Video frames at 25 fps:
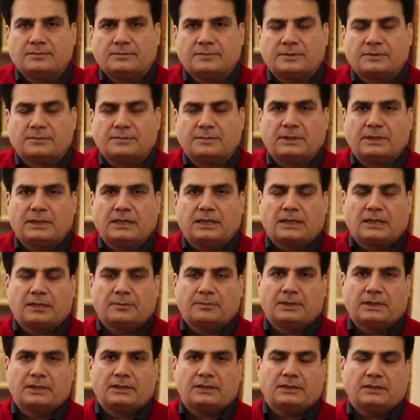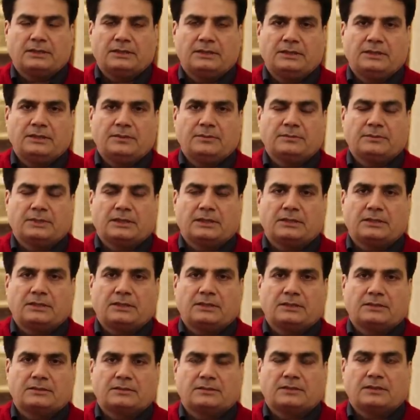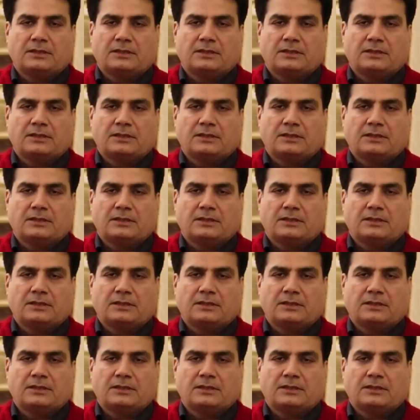बसमीम नाजरीन